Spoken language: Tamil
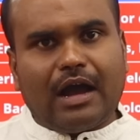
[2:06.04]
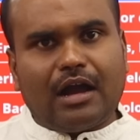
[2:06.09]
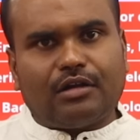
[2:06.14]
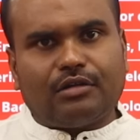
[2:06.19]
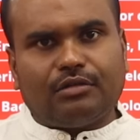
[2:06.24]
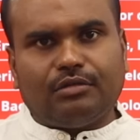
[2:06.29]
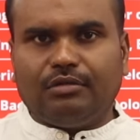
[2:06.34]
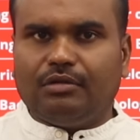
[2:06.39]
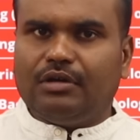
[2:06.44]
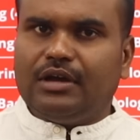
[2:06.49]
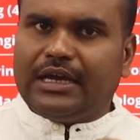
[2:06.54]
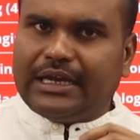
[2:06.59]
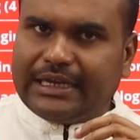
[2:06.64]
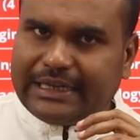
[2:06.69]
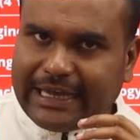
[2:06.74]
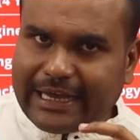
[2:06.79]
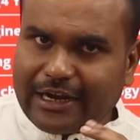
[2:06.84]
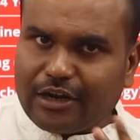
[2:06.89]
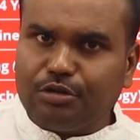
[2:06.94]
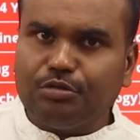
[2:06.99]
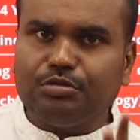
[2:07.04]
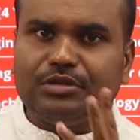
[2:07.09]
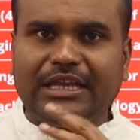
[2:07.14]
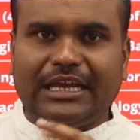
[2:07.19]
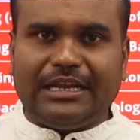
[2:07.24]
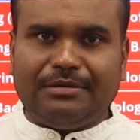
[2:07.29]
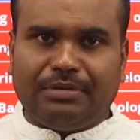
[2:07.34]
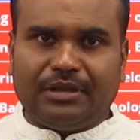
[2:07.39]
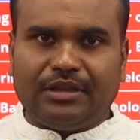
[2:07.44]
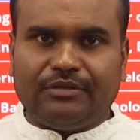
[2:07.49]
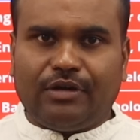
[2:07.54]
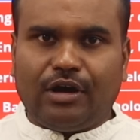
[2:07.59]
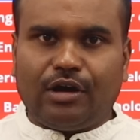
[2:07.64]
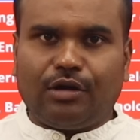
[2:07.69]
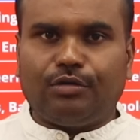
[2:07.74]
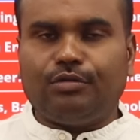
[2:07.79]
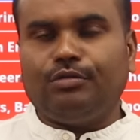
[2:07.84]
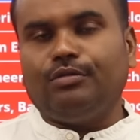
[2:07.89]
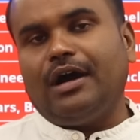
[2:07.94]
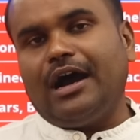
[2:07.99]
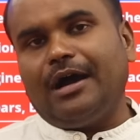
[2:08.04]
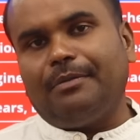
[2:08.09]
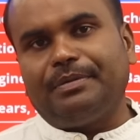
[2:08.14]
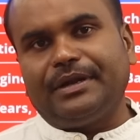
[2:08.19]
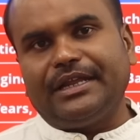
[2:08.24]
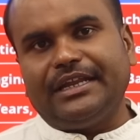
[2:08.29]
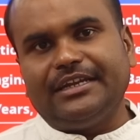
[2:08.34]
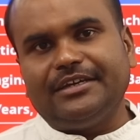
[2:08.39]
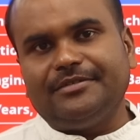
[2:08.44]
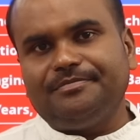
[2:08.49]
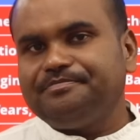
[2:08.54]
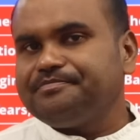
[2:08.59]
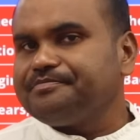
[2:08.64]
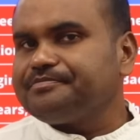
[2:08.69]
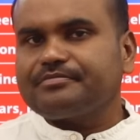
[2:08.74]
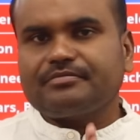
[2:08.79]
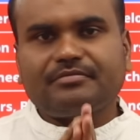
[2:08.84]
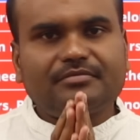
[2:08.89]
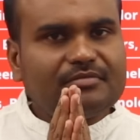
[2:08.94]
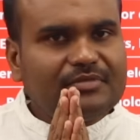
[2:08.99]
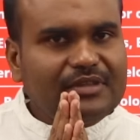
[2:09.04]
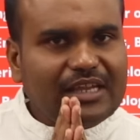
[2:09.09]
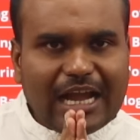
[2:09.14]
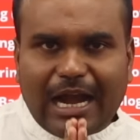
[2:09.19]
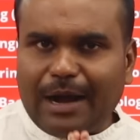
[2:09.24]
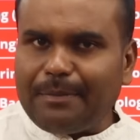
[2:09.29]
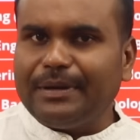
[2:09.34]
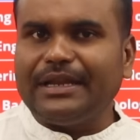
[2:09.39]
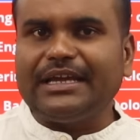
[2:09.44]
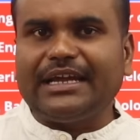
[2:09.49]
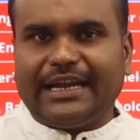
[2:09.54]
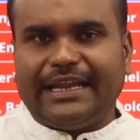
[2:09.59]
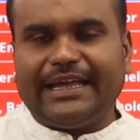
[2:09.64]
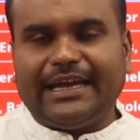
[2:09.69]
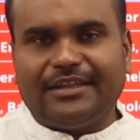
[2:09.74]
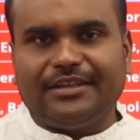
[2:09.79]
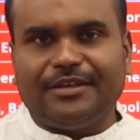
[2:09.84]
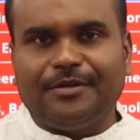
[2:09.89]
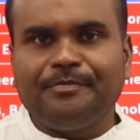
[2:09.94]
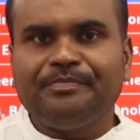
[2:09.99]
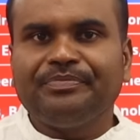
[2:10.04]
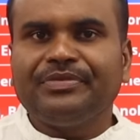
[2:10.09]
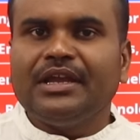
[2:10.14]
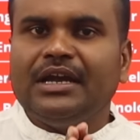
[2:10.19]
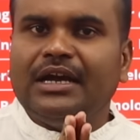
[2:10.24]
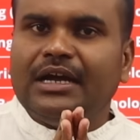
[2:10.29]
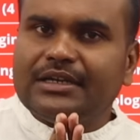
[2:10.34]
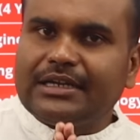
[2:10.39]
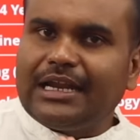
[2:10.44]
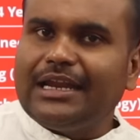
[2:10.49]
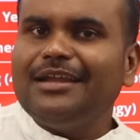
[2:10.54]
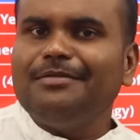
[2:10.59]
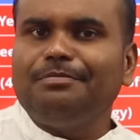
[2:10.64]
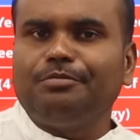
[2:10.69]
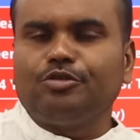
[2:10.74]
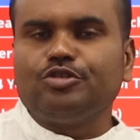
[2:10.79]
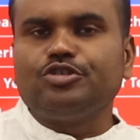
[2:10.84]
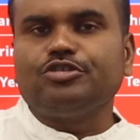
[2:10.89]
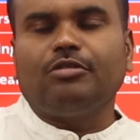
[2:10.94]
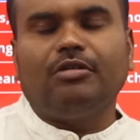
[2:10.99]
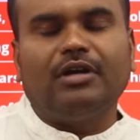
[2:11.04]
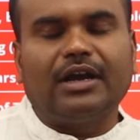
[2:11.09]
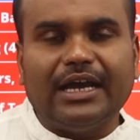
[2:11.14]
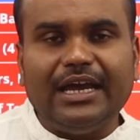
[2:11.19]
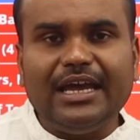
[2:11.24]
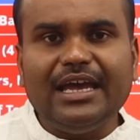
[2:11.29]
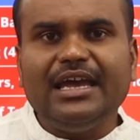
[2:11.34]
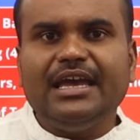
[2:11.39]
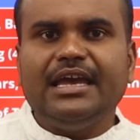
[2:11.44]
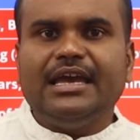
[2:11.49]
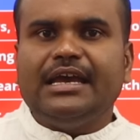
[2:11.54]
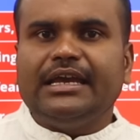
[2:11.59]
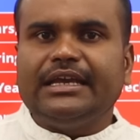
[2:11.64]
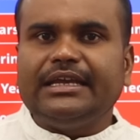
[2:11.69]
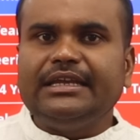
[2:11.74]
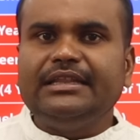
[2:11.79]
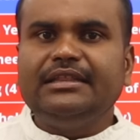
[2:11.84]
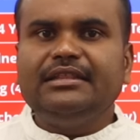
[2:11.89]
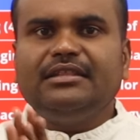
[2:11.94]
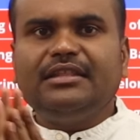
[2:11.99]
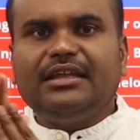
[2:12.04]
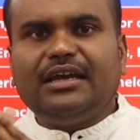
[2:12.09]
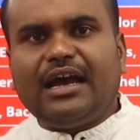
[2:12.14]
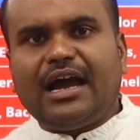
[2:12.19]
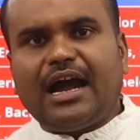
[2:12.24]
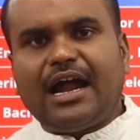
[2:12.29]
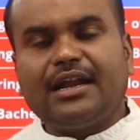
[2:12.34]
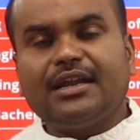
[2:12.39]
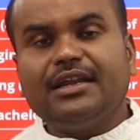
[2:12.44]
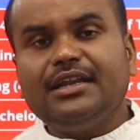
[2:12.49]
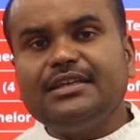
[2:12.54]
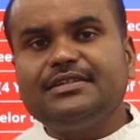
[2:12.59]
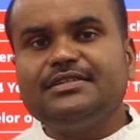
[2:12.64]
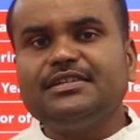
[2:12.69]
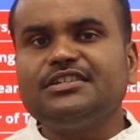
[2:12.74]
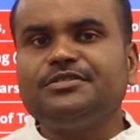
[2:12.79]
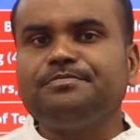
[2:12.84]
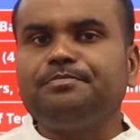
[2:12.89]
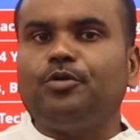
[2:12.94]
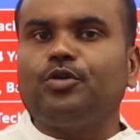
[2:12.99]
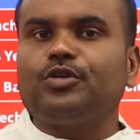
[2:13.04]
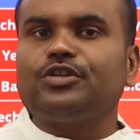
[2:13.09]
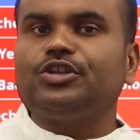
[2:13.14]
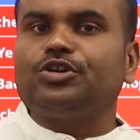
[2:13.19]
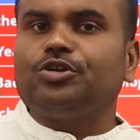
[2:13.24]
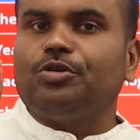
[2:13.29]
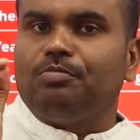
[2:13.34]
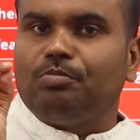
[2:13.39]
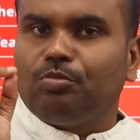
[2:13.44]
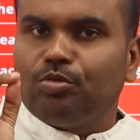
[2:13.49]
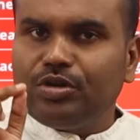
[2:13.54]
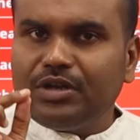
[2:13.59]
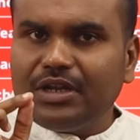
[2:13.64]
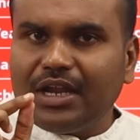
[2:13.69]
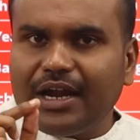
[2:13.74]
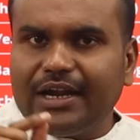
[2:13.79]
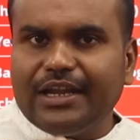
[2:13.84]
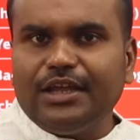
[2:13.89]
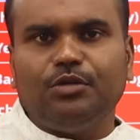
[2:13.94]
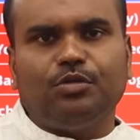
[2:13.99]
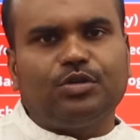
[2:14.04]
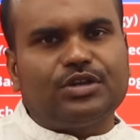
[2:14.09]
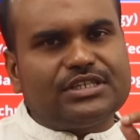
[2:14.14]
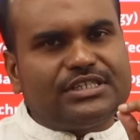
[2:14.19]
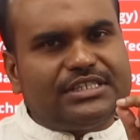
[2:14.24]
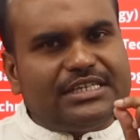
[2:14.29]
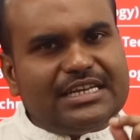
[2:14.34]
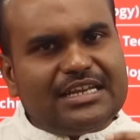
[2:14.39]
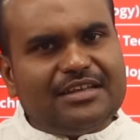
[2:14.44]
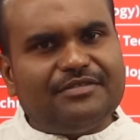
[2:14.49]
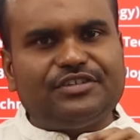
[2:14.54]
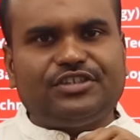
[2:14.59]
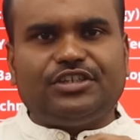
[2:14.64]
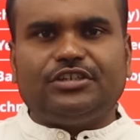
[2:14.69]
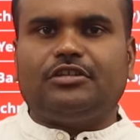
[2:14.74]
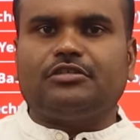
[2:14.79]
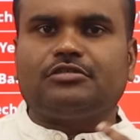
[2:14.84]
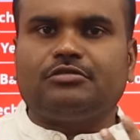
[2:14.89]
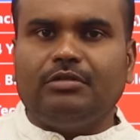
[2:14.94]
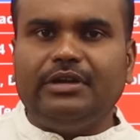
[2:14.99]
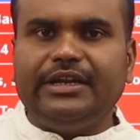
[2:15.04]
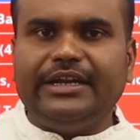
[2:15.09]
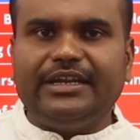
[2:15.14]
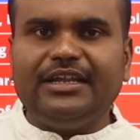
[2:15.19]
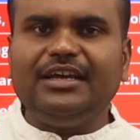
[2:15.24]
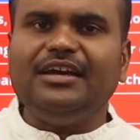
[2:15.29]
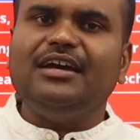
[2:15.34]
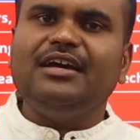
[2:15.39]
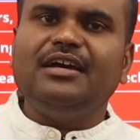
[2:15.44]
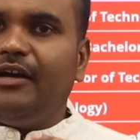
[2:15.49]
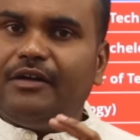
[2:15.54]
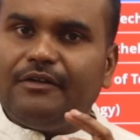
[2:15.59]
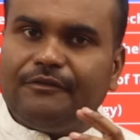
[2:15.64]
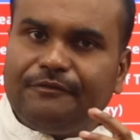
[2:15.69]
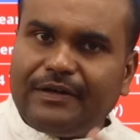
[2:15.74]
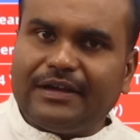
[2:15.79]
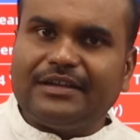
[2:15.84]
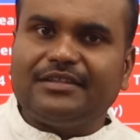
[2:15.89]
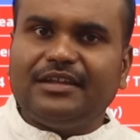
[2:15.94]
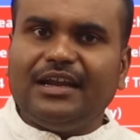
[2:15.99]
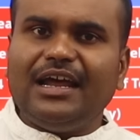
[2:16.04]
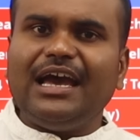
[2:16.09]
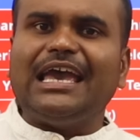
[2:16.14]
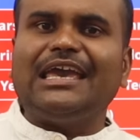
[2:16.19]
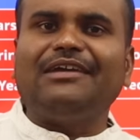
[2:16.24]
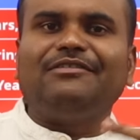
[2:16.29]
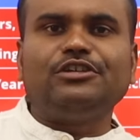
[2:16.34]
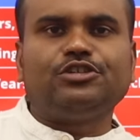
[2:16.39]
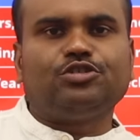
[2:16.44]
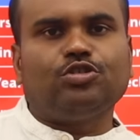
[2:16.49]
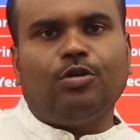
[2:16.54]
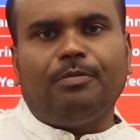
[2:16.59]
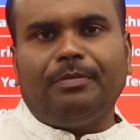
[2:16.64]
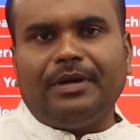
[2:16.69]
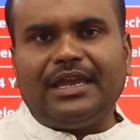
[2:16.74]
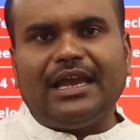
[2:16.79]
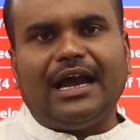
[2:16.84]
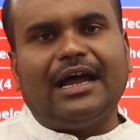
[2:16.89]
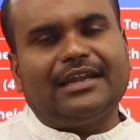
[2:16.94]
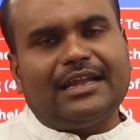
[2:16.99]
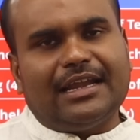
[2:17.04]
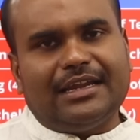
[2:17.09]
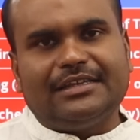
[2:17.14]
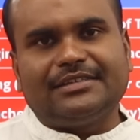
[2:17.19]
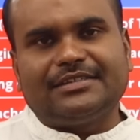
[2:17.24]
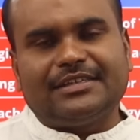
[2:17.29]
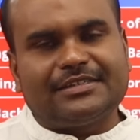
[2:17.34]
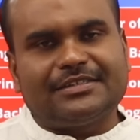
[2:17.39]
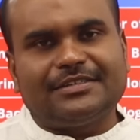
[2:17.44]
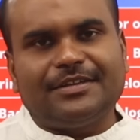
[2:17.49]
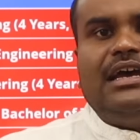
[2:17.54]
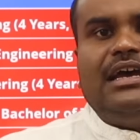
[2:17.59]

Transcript: வாங்கணும் இரநூத்தி எண்பது வாங்கணும் அப்படின்னு அப்படி கிடையாது நல்லா புரிஞ்சுக்கோங்க இந்த அனாலிசிஸ் போகிறதுக்கு முன்னாடி ஒரு சின்ன விஷயத்த சொல்லிவிட்டு ஃபர்தராக ஐ வில் ஷோ மை அனாலிசிஸ்